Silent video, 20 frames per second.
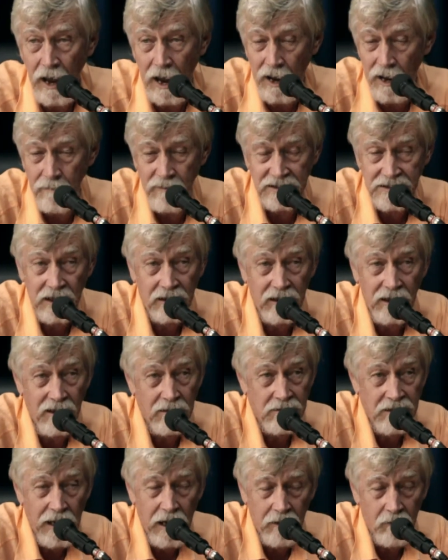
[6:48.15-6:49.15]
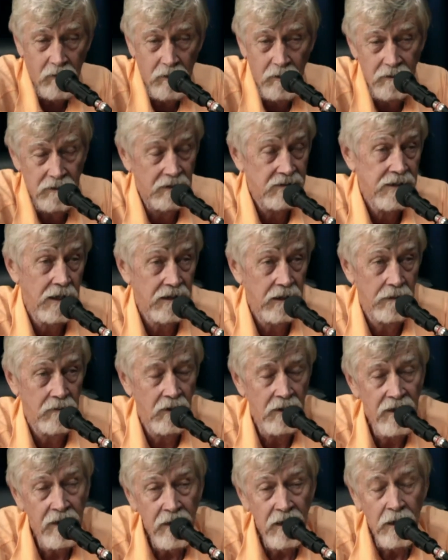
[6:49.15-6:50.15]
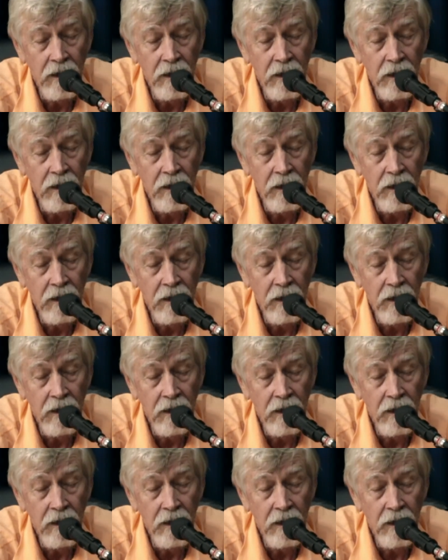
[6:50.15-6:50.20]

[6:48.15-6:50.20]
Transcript: Ah, mas aqui tá não sei aquela